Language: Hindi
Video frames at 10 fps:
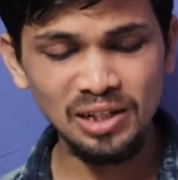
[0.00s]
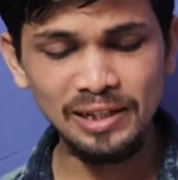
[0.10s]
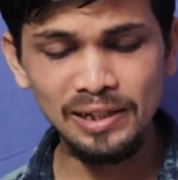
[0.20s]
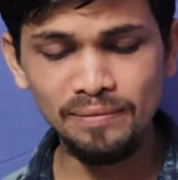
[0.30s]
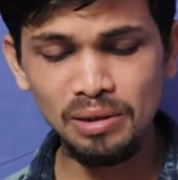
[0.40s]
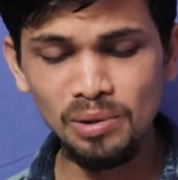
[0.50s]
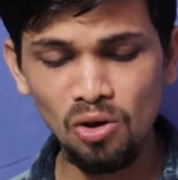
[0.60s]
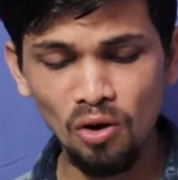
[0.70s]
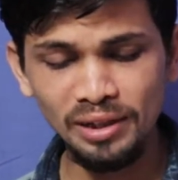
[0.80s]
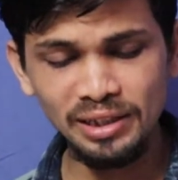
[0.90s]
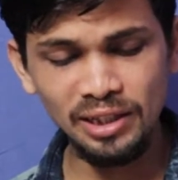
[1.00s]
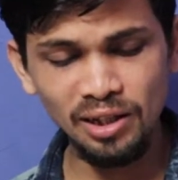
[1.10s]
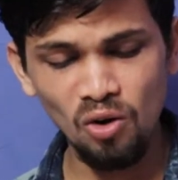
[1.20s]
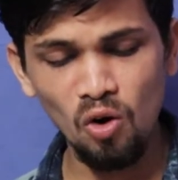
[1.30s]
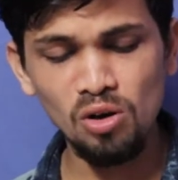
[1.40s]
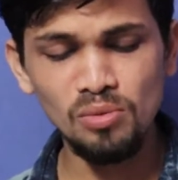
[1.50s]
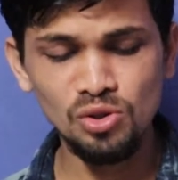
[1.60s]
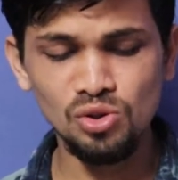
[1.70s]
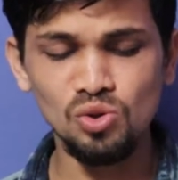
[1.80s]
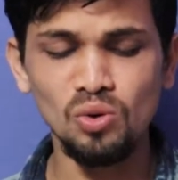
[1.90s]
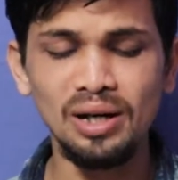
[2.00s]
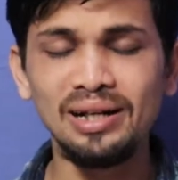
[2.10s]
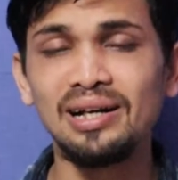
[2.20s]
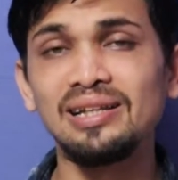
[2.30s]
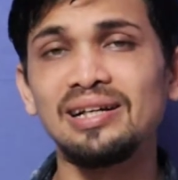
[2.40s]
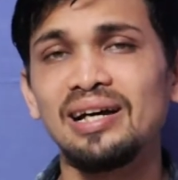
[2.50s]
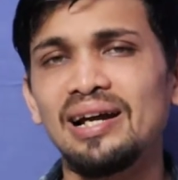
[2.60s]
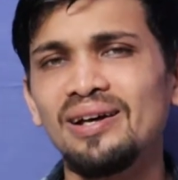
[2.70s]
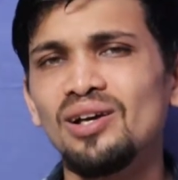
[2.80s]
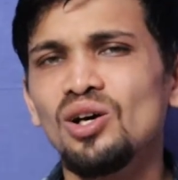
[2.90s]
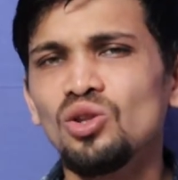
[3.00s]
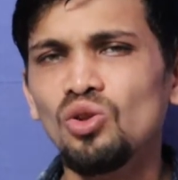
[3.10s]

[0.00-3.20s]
डिलीवरेबल क्वांटिटी है ना ऑलमोस्ट सोलह टक्का दिखा रहा है